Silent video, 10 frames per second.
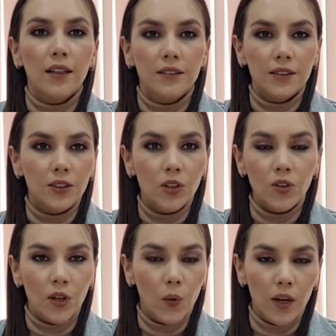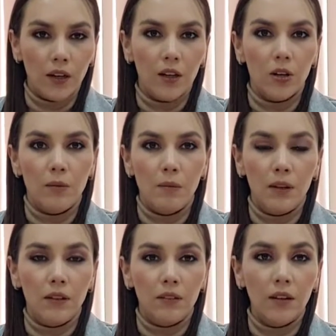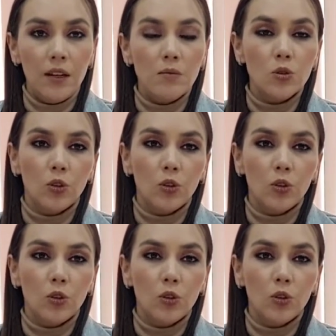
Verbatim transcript: atención regular que normalmente teníamos